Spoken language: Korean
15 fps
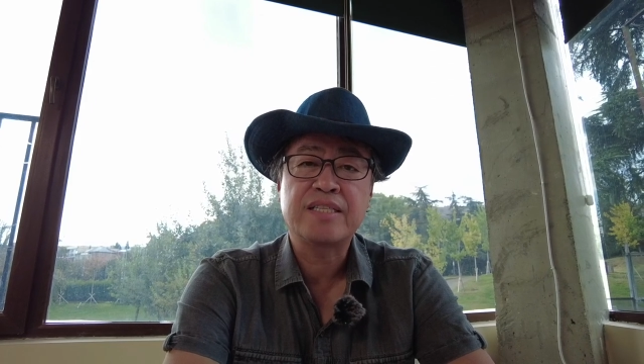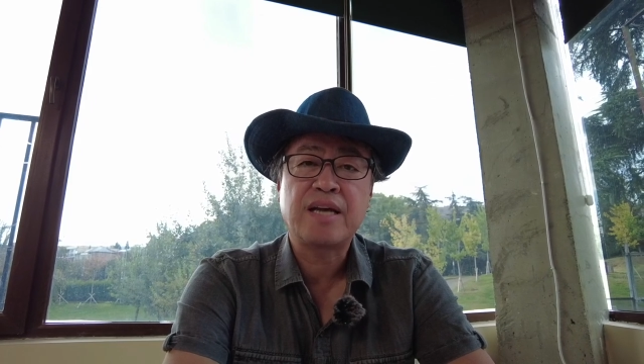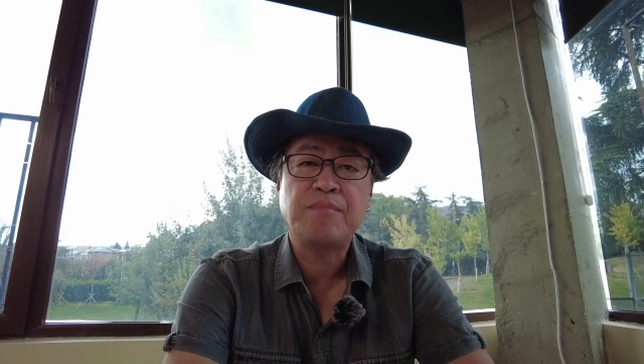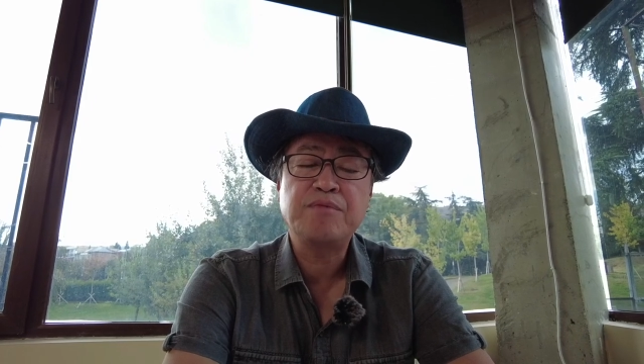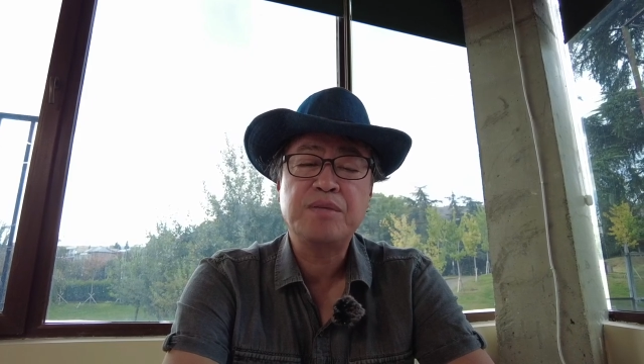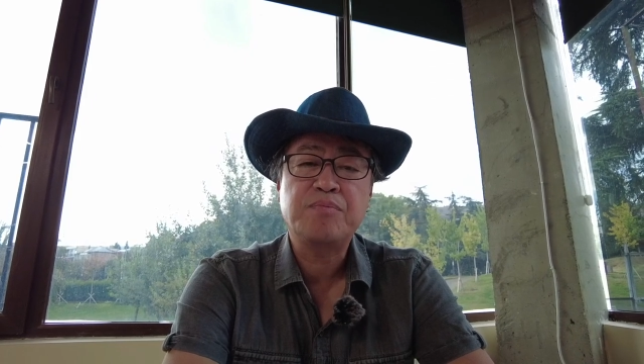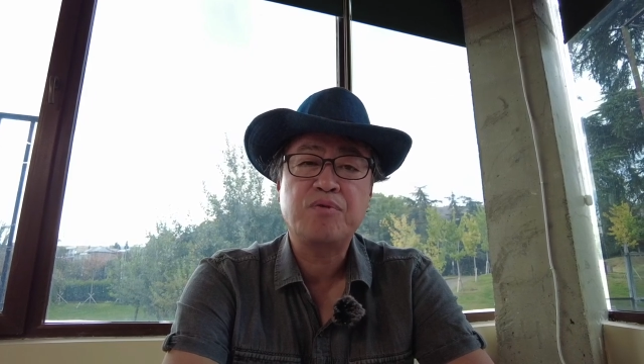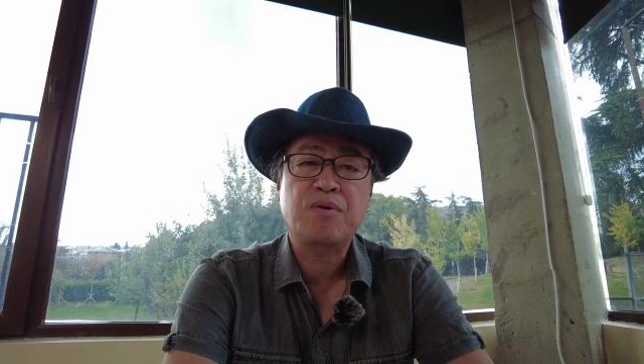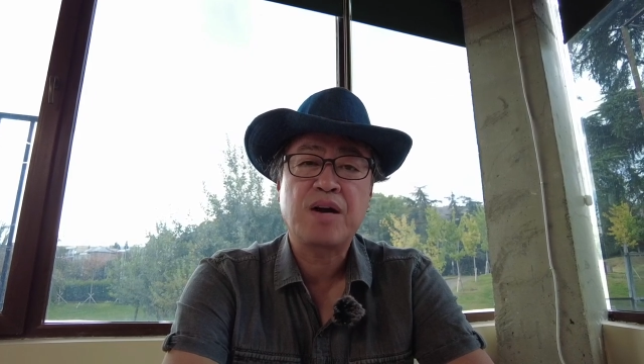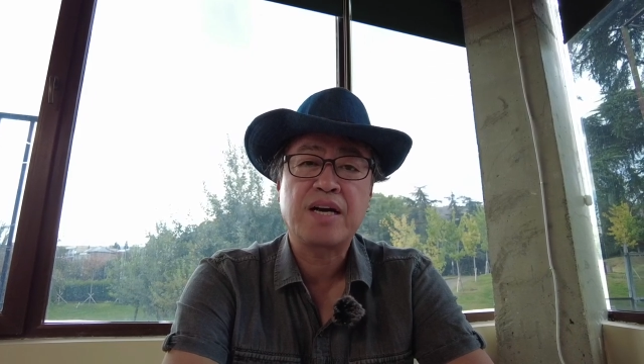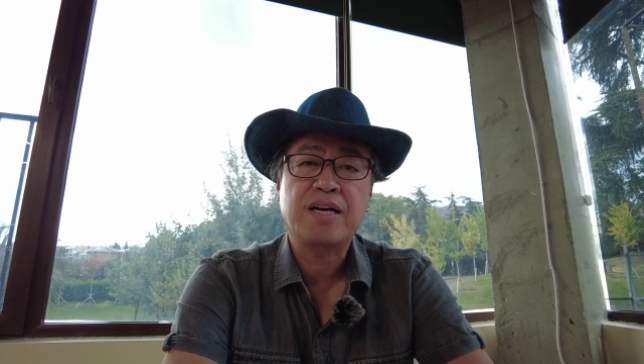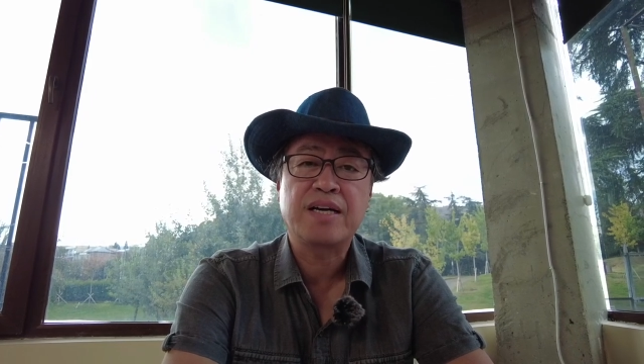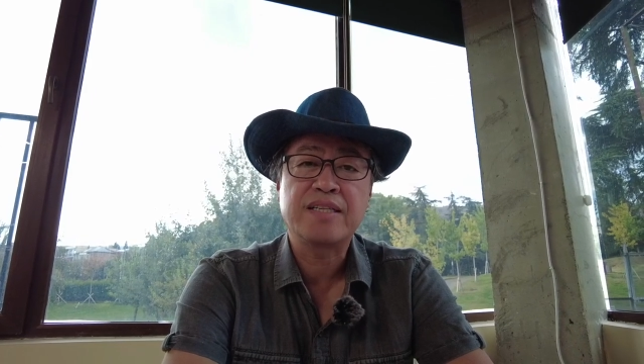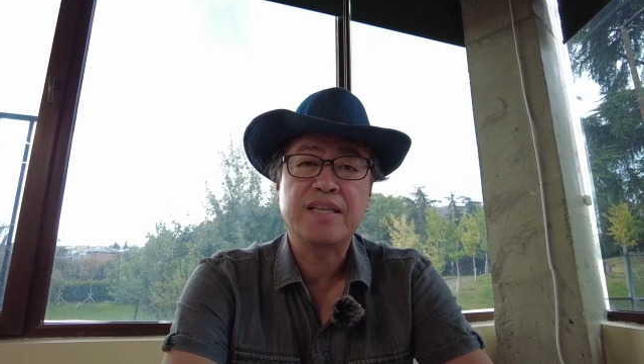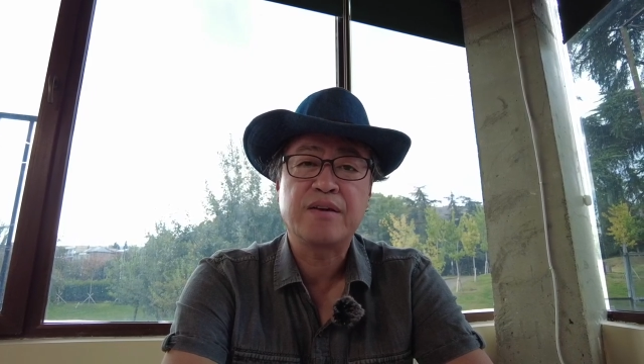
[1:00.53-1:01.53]
30도
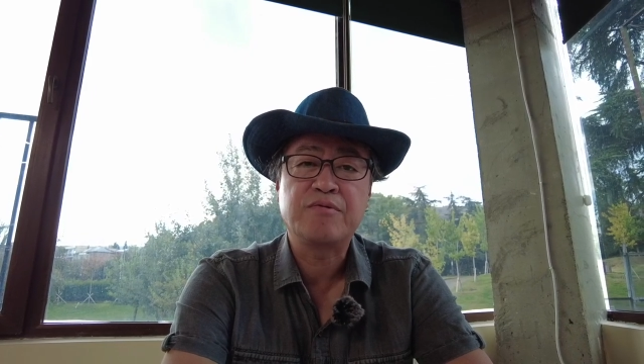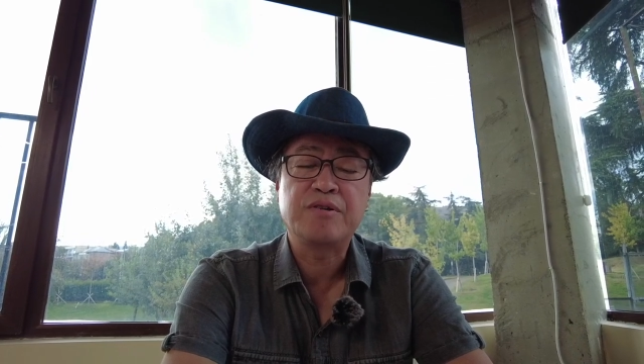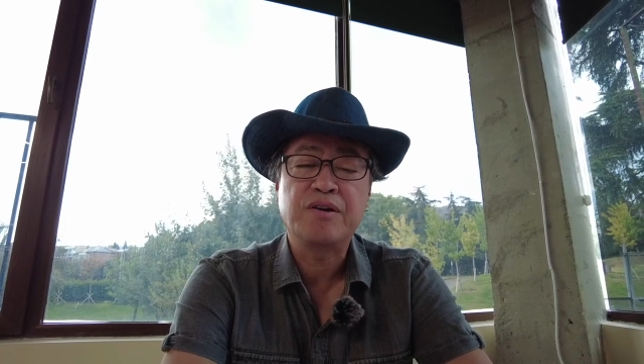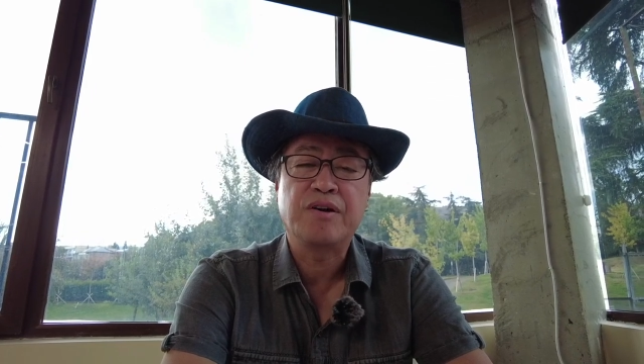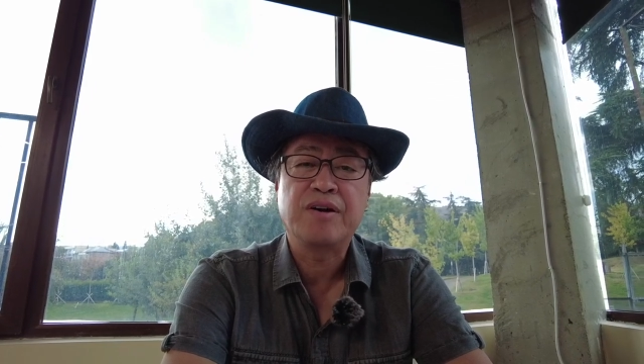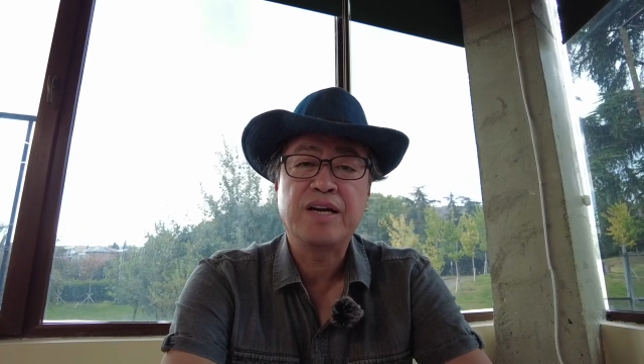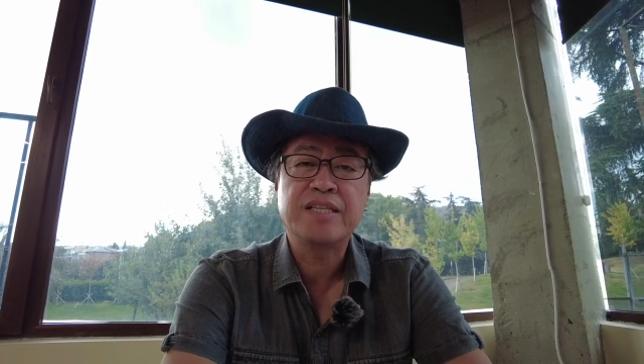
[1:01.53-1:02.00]
가까이 되고요.